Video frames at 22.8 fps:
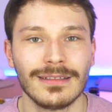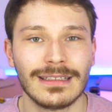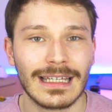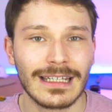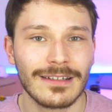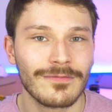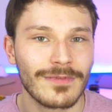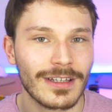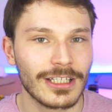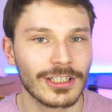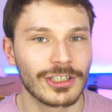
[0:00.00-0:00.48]

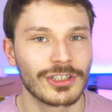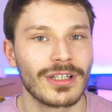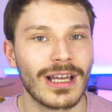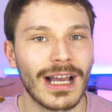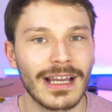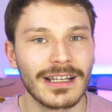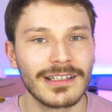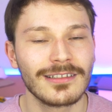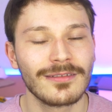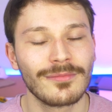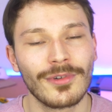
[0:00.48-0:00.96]
Denn wenn ich
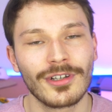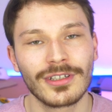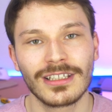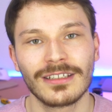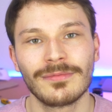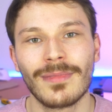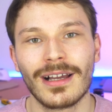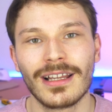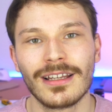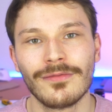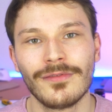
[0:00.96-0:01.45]
schneide,
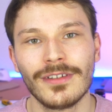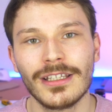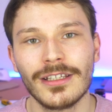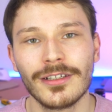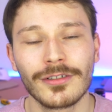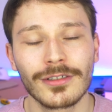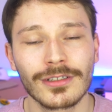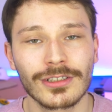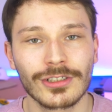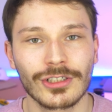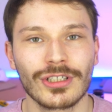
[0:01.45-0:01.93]
möchte ich meine
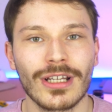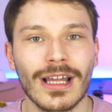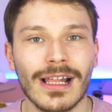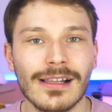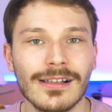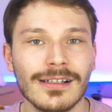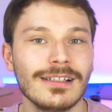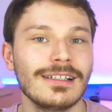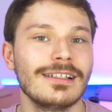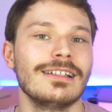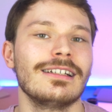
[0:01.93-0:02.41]
Videos
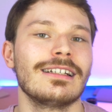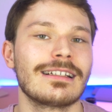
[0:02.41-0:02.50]
schnell